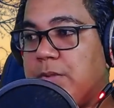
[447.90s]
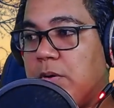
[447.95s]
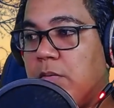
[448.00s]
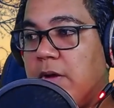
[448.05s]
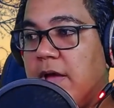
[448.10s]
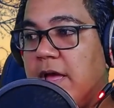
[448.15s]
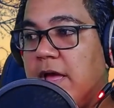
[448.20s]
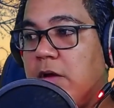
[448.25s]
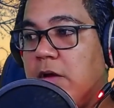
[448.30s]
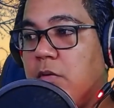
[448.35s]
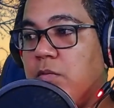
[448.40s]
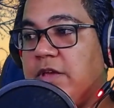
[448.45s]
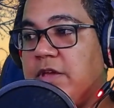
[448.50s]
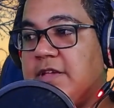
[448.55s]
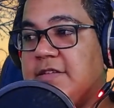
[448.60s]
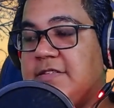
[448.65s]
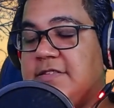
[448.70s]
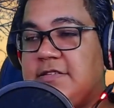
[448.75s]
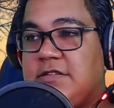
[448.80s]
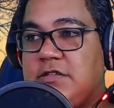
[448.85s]

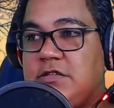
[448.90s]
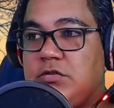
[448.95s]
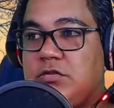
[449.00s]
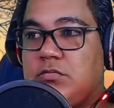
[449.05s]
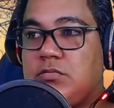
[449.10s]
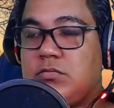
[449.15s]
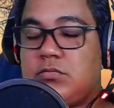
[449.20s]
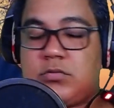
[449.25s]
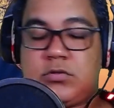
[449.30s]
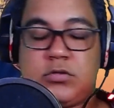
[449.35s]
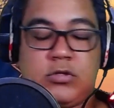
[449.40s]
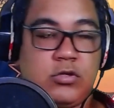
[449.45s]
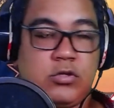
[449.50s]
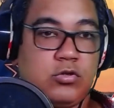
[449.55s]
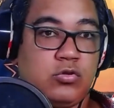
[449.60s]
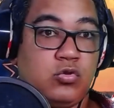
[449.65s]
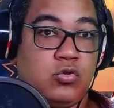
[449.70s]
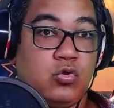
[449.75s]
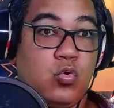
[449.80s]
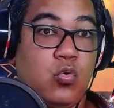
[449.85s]
reconhecido
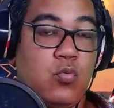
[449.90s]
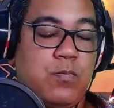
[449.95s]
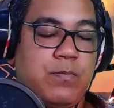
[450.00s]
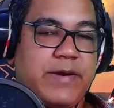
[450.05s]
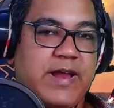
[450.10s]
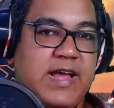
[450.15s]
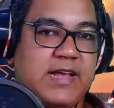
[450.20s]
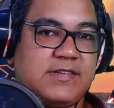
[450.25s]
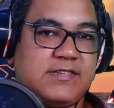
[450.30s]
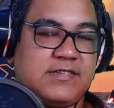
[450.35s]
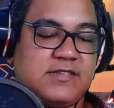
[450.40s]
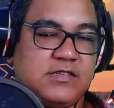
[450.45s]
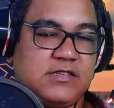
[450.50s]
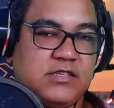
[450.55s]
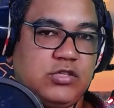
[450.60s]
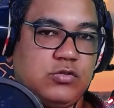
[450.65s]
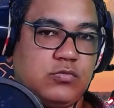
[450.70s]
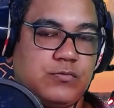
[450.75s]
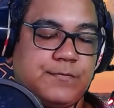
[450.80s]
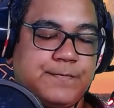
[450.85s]
no
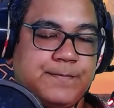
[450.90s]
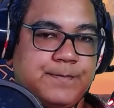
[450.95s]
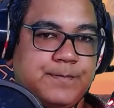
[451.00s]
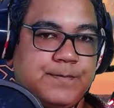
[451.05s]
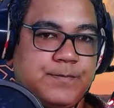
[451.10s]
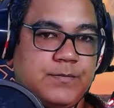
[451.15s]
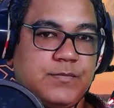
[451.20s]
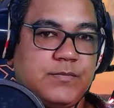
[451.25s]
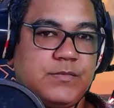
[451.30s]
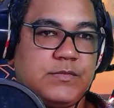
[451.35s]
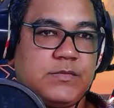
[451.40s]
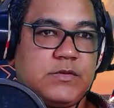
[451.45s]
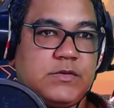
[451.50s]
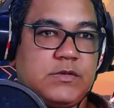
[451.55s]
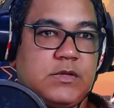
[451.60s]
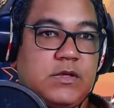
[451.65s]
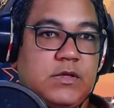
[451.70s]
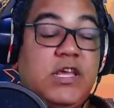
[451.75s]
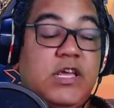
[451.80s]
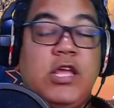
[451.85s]
Brasil
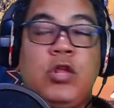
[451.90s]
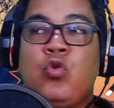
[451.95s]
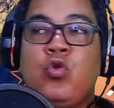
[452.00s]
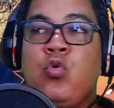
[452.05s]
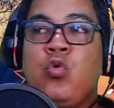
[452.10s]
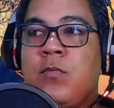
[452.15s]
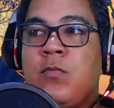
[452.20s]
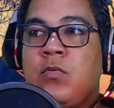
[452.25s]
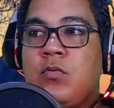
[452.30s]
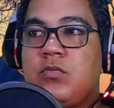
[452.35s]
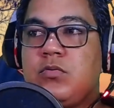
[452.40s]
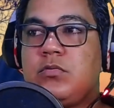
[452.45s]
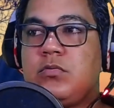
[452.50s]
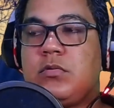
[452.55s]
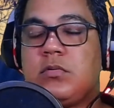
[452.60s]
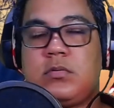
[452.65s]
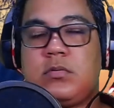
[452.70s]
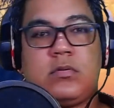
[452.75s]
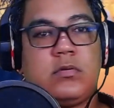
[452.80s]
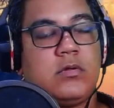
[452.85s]
e no
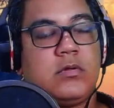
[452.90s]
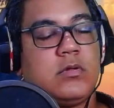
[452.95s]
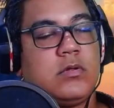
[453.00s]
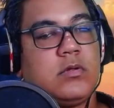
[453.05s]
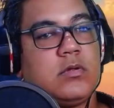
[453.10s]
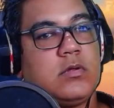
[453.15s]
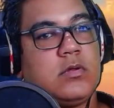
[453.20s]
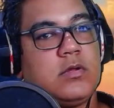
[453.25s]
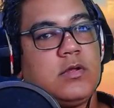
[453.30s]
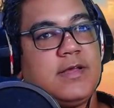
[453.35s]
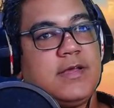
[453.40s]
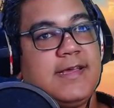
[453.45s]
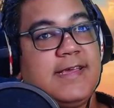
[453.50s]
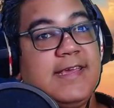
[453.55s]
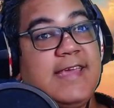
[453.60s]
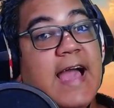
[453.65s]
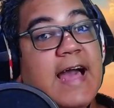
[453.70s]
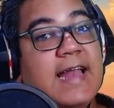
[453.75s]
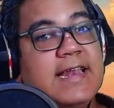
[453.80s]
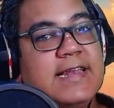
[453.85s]
mundo,
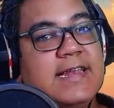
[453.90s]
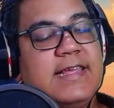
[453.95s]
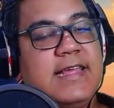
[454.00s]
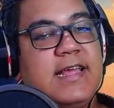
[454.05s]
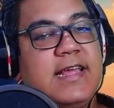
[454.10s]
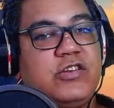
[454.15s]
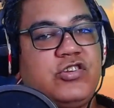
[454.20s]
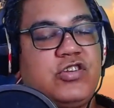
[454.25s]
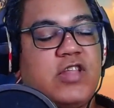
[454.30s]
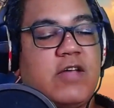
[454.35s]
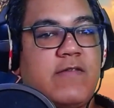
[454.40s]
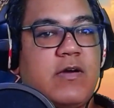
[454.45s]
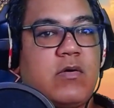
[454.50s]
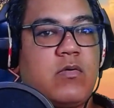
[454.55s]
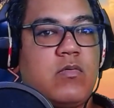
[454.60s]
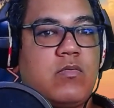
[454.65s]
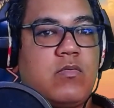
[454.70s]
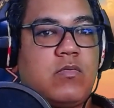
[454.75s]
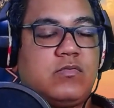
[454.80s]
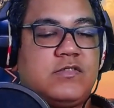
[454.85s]
e ali ele estava
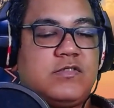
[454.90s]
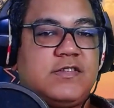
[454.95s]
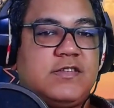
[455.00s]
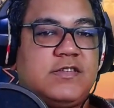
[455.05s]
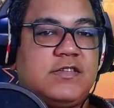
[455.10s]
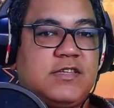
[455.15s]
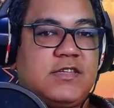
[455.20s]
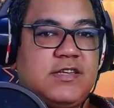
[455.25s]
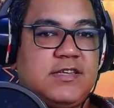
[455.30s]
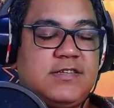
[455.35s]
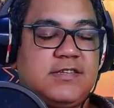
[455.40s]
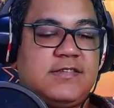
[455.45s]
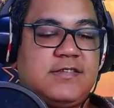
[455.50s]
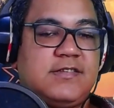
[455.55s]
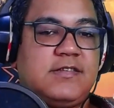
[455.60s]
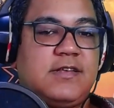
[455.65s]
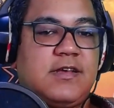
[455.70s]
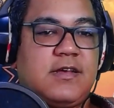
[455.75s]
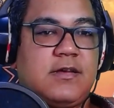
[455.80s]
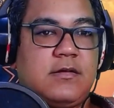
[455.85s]
com
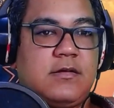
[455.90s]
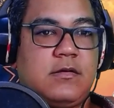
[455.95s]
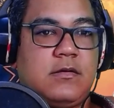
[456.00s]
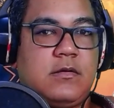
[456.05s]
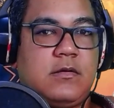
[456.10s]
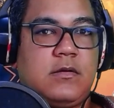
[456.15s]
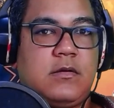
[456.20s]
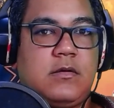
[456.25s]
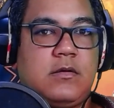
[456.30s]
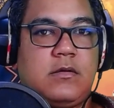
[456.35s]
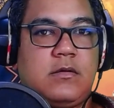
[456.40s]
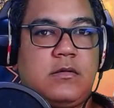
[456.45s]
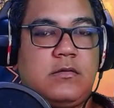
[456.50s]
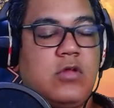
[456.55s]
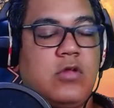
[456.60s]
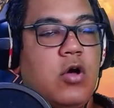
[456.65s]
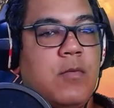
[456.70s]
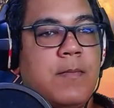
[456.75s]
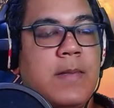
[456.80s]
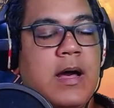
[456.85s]
consciência
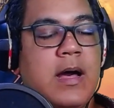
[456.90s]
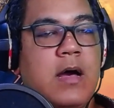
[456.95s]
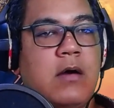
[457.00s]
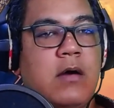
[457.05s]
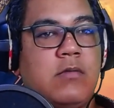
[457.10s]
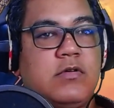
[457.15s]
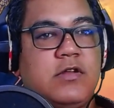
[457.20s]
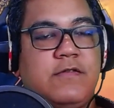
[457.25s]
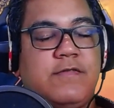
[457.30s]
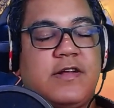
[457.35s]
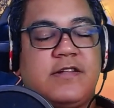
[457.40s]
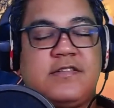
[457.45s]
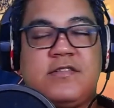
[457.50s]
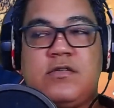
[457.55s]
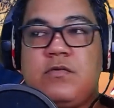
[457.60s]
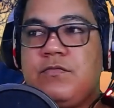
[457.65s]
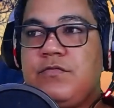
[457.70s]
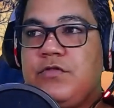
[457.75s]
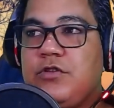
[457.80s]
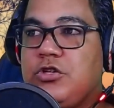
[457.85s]
normal ele fazer
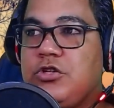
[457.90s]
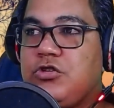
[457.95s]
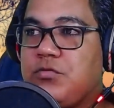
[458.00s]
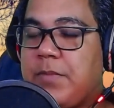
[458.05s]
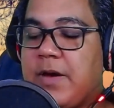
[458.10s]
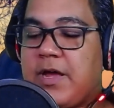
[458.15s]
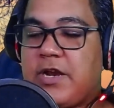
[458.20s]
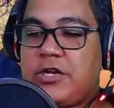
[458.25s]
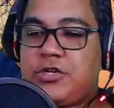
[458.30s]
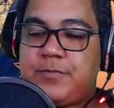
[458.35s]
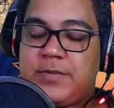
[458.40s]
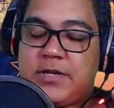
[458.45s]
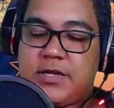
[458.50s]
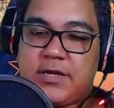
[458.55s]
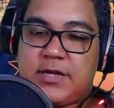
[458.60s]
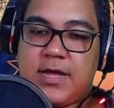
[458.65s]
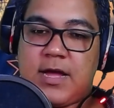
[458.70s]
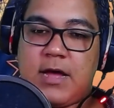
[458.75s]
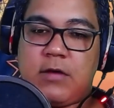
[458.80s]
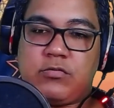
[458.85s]
um vídeo para
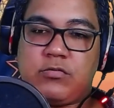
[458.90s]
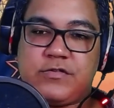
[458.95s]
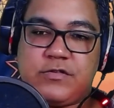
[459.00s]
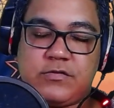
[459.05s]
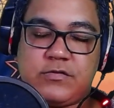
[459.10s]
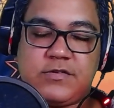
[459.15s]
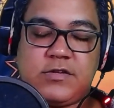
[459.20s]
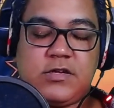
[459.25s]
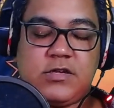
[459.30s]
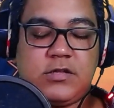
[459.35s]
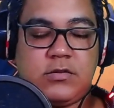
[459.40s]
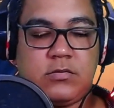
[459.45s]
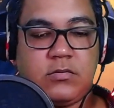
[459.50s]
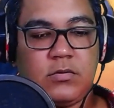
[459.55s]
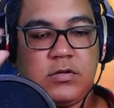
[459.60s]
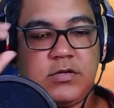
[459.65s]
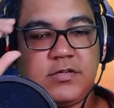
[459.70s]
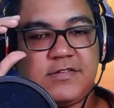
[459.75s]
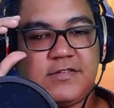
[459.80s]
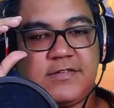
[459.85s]
explicar aos seus
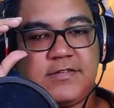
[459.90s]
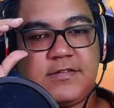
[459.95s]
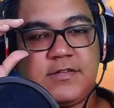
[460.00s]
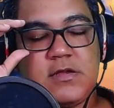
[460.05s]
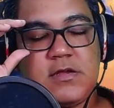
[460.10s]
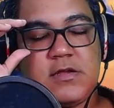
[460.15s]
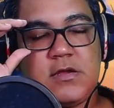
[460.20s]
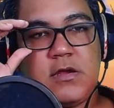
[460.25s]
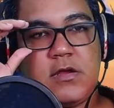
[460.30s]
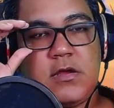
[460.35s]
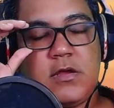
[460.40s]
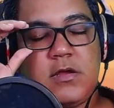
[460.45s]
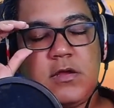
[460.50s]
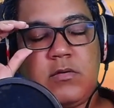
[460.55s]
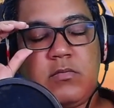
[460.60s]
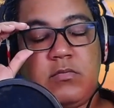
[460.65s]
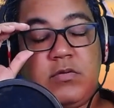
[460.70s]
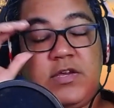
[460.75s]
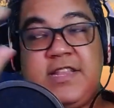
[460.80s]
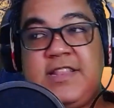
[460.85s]
seguidores
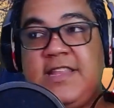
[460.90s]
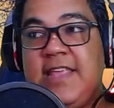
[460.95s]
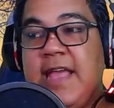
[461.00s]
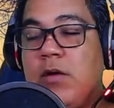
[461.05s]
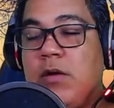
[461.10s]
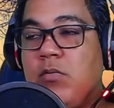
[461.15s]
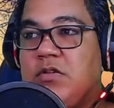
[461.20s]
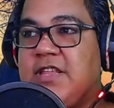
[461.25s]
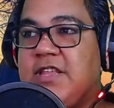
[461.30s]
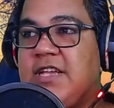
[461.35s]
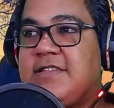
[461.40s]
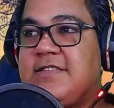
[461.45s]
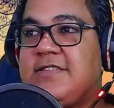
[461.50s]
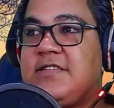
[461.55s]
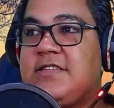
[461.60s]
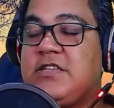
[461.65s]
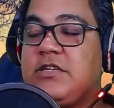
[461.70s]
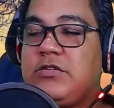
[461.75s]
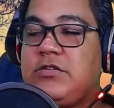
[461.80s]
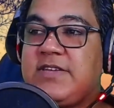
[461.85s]
o que tinha
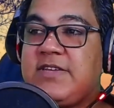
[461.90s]
acontecido, que